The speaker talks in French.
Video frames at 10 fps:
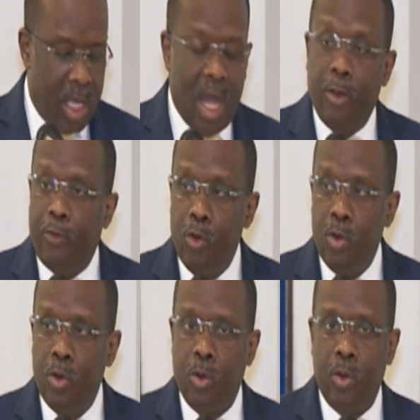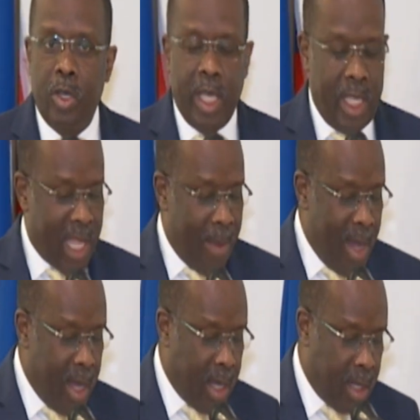Carrefour et
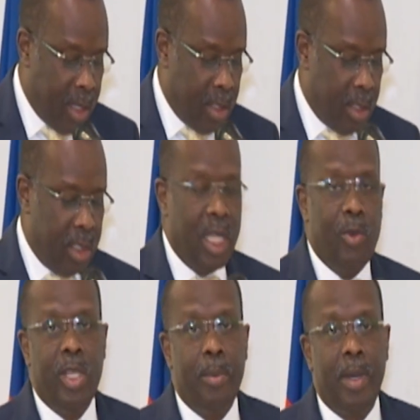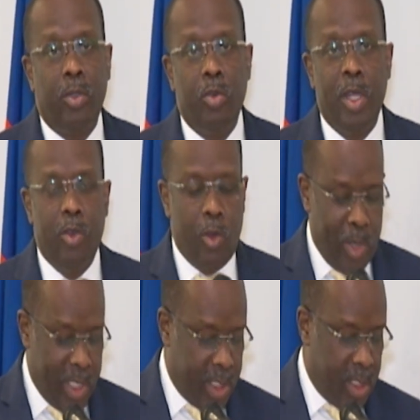Tabar dans le département de
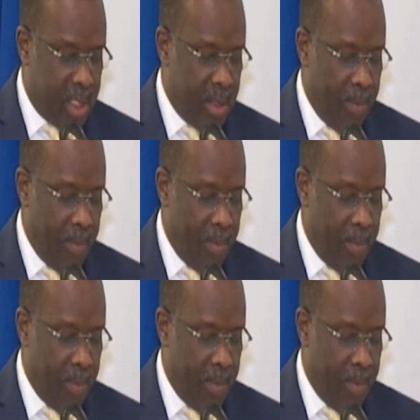l'ouest.